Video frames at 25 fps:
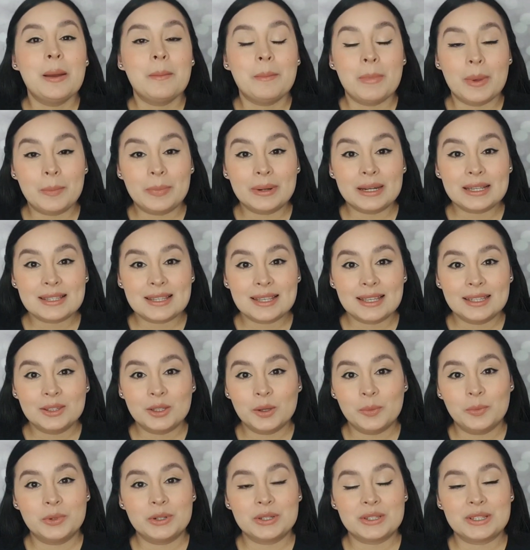Me
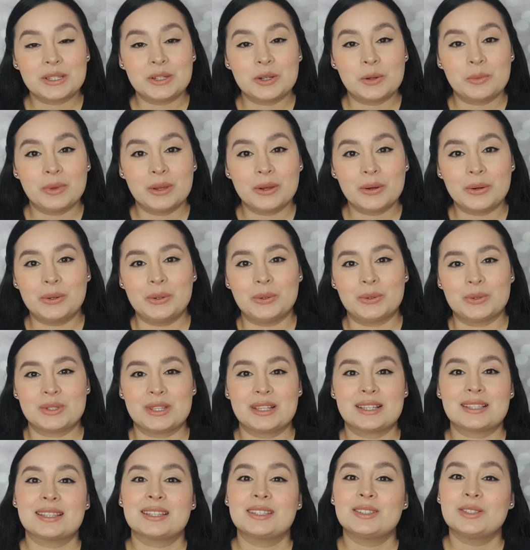presento por si no me
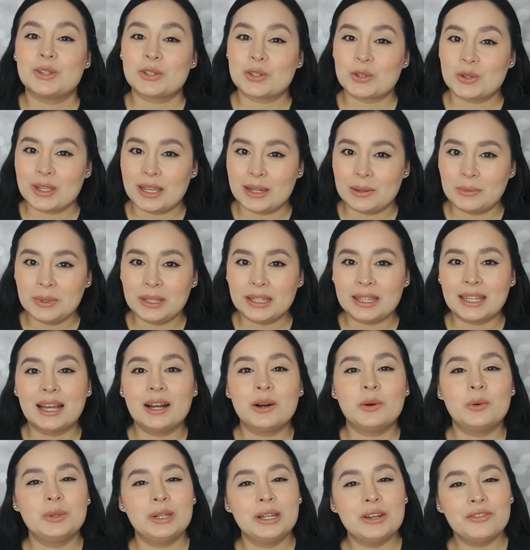conoces, yo soy
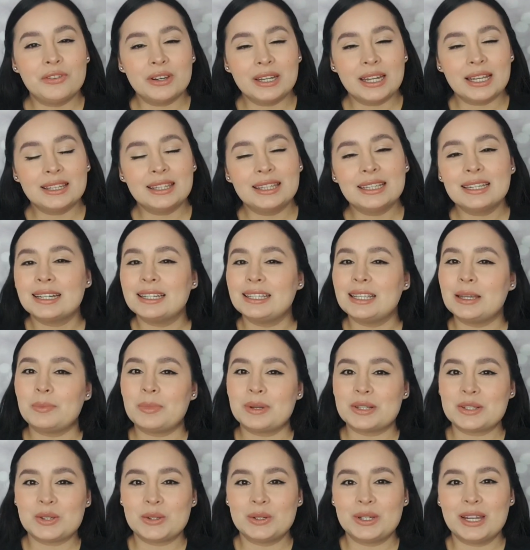Albita, una fanática y
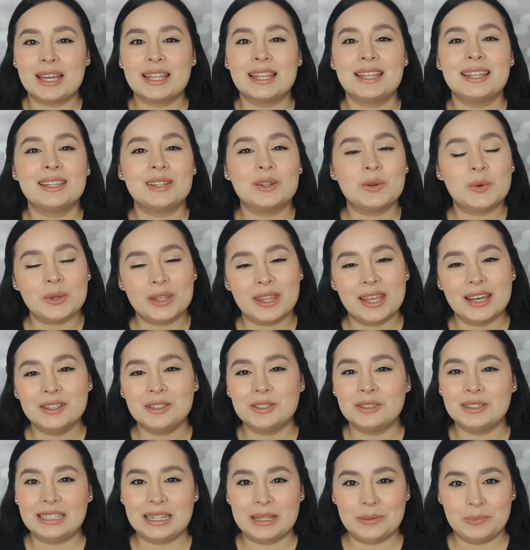apasionada del
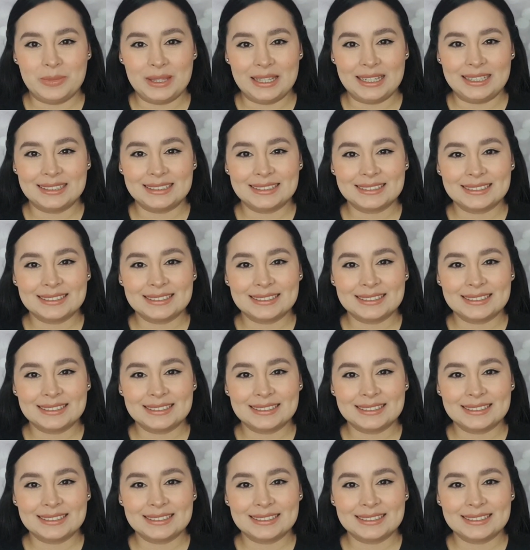cuidado de la piel.